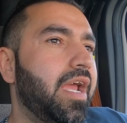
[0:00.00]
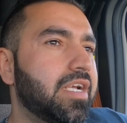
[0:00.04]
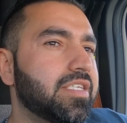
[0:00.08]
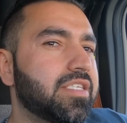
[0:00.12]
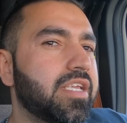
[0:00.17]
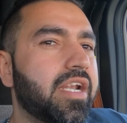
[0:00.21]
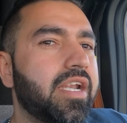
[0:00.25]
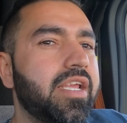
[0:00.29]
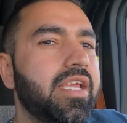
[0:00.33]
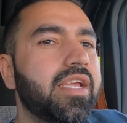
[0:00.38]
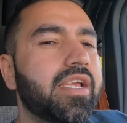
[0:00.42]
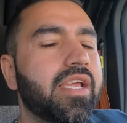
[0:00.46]

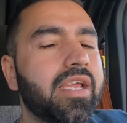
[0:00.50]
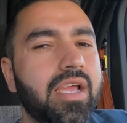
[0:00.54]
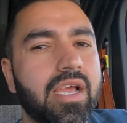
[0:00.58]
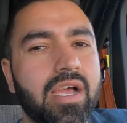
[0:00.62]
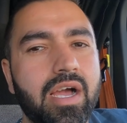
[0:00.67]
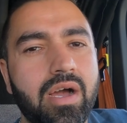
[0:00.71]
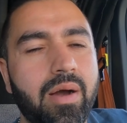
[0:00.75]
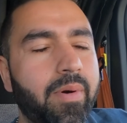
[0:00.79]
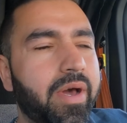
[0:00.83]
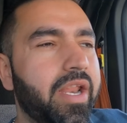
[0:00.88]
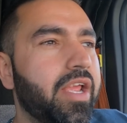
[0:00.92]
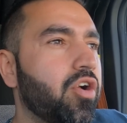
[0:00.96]
ऐसा नहीं है कि
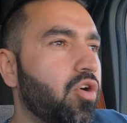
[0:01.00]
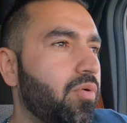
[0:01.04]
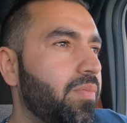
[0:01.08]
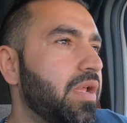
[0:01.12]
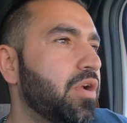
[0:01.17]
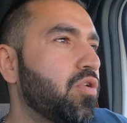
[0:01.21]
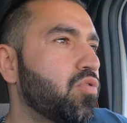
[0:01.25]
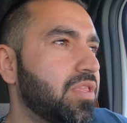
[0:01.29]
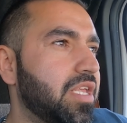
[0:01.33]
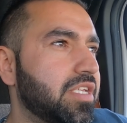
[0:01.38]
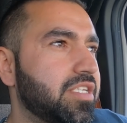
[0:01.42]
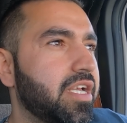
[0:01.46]
हमारी
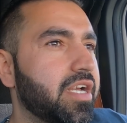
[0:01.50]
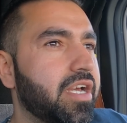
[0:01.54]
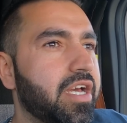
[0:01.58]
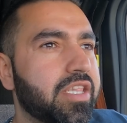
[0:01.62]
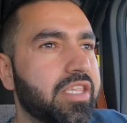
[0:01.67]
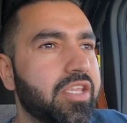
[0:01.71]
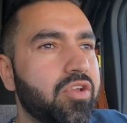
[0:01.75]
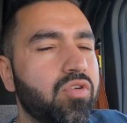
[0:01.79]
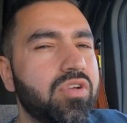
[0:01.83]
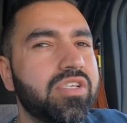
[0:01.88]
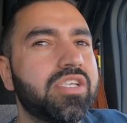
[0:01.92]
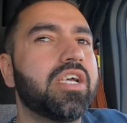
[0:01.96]
कंपनी खुद ऐसा
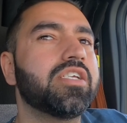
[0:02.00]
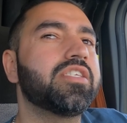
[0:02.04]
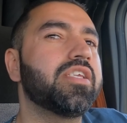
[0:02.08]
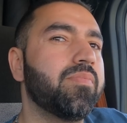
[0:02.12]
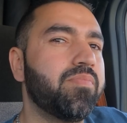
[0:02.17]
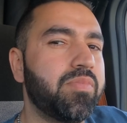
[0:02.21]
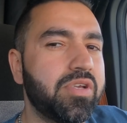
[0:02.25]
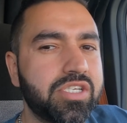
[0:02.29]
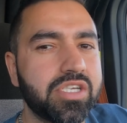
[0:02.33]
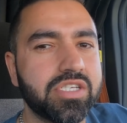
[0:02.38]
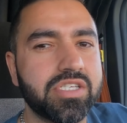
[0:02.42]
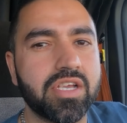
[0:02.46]
करती होगी जैसा
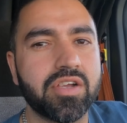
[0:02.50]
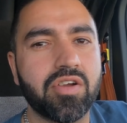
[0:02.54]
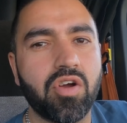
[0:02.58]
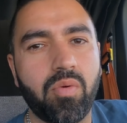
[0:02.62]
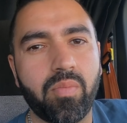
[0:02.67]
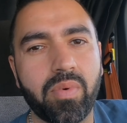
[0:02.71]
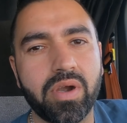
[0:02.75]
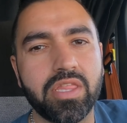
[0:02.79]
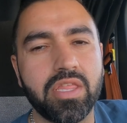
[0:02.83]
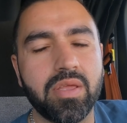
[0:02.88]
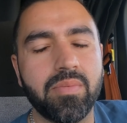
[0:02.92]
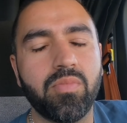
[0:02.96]
पीछे से
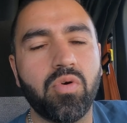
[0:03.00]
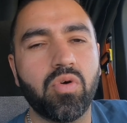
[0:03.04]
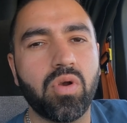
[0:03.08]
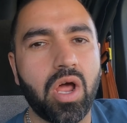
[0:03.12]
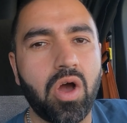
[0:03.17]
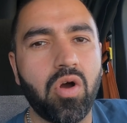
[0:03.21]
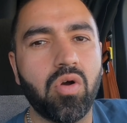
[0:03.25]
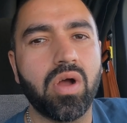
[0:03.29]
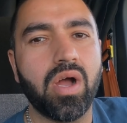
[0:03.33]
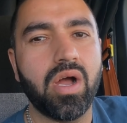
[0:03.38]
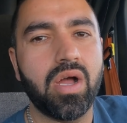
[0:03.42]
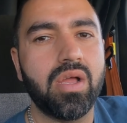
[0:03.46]
कंपनी ने
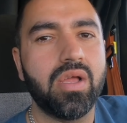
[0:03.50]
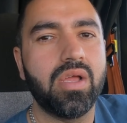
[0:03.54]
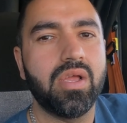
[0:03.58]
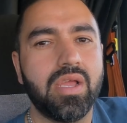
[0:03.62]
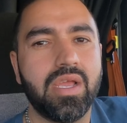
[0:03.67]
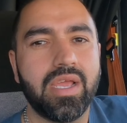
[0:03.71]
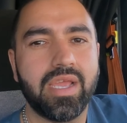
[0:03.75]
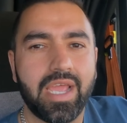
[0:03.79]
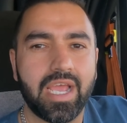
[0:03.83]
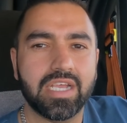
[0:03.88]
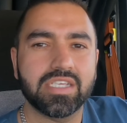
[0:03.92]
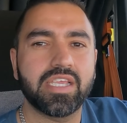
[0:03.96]
बोला होगा
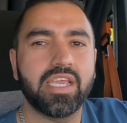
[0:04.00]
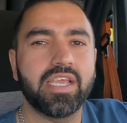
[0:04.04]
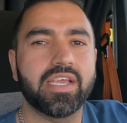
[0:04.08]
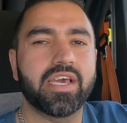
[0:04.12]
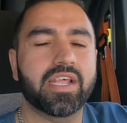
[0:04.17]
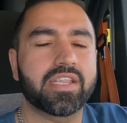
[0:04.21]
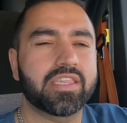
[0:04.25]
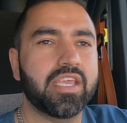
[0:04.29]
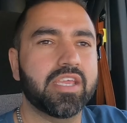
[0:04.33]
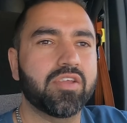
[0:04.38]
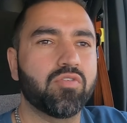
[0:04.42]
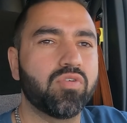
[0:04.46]
ऐसे ही
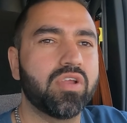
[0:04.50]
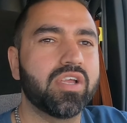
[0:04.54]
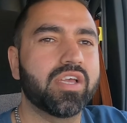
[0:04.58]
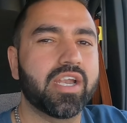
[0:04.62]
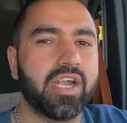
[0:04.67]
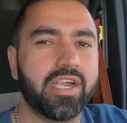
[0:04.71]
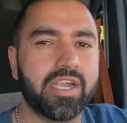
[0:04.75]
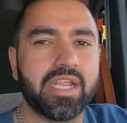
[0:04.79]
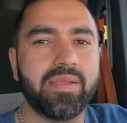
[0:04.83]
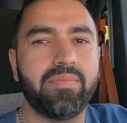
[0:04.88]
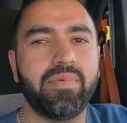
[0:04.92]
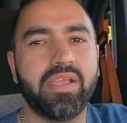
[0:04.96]
करते हैं क्योंकि
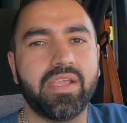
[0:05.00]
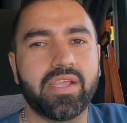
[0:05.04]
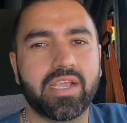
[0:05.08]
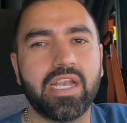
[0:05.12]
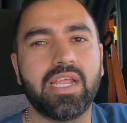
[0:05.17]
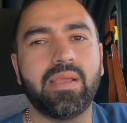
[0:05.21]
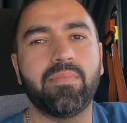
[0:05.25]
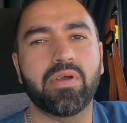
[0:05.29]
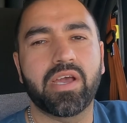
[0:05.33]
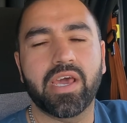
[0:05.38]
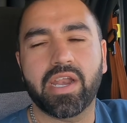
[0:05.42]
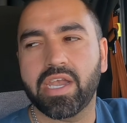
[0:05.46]
गारंटी भी
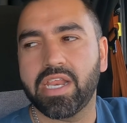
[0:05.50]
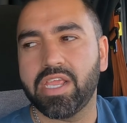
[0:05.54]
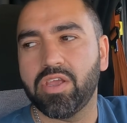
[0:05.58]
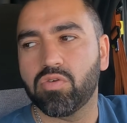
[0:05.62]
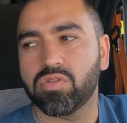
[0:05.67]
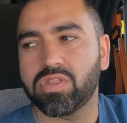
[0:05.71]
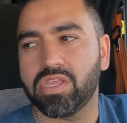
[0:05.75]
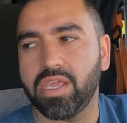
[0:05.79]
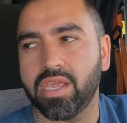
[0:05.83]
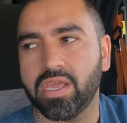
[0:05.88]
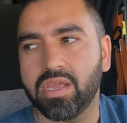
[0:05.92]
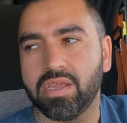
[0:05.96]
क्लेम करनी
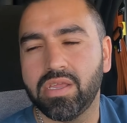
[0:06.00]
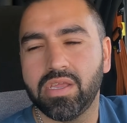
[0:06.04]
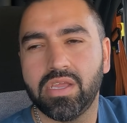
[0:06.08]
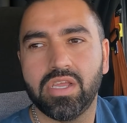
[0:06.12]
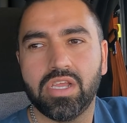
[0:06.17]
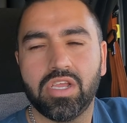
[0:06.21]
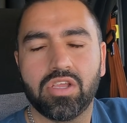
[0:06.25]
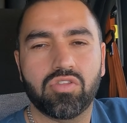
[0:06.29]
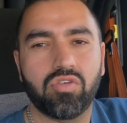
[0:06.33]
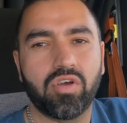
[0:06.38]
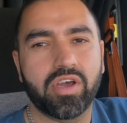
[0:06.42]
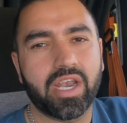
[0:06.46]
होती है
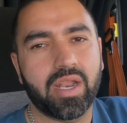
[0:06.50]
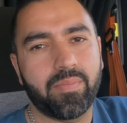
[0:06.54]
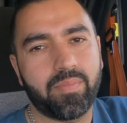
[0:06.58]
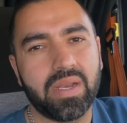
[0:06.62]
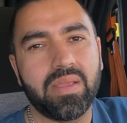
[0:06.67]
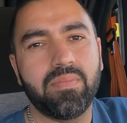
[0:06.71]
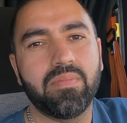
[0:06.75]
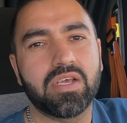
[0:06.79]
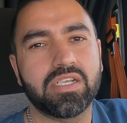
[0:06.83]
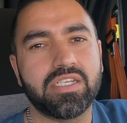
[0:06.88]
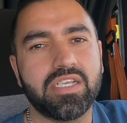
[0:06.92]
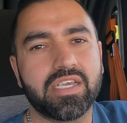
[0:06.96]
तो अगर
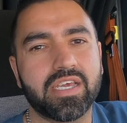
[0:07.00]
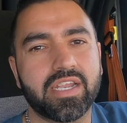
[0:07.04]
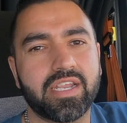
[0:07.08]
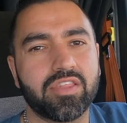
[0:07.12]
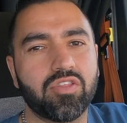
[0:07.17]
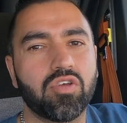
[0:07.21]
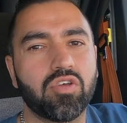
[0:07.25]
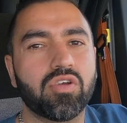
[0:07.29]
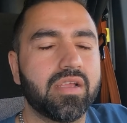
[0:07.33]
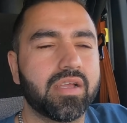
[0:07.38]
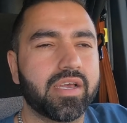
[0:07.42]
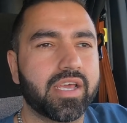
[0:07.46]
अपनी मर्जी
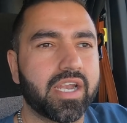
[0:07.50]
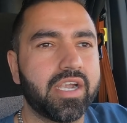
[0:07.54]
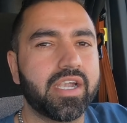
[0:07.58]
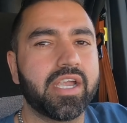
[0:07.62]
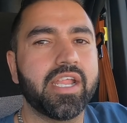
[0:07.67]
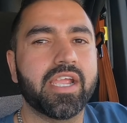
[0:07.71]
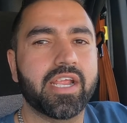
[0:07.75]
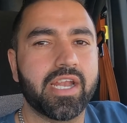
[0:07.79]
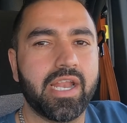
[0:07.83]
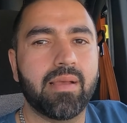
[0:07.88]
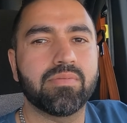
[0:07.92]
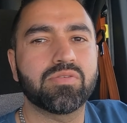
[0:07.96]
करें तो
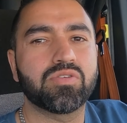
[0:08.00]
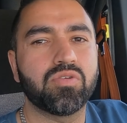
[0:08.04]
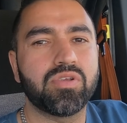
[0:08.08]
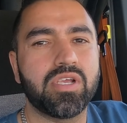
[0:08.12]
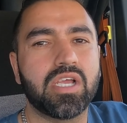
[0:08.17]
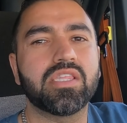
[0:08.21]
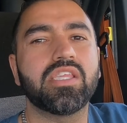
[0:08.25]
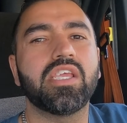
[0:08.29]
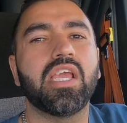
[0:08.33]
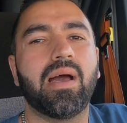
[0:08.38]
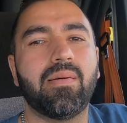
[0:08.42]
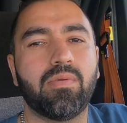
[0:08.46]
गारंटी क्लैप्स हो
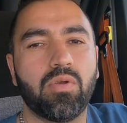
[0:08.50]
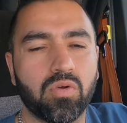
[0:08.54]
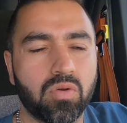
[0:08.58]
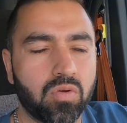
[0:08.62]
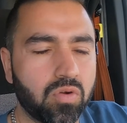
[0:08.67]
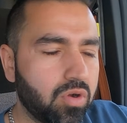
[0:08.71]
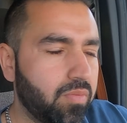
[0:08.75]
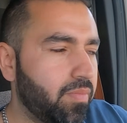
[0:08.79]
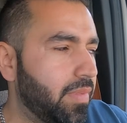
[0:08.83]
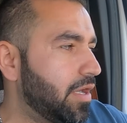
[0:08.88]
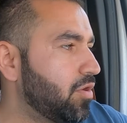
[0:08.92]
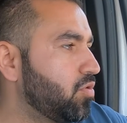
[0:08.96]
जाती है आप लोगों
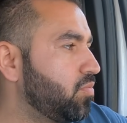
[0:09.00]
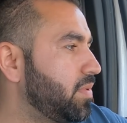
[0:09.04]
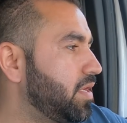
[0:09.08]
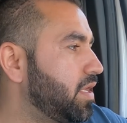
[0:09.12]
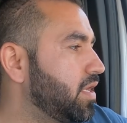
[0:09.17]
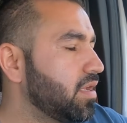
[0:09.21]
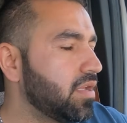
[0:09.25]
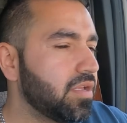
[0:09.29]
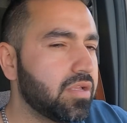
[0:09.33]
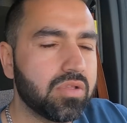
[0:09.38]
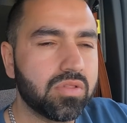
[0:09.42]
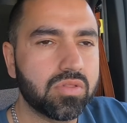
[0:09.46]
को मालूम ही
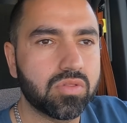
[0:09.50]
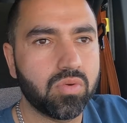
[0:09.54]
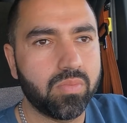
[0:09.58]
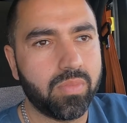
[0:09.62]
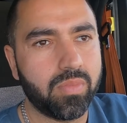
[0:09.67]
है तो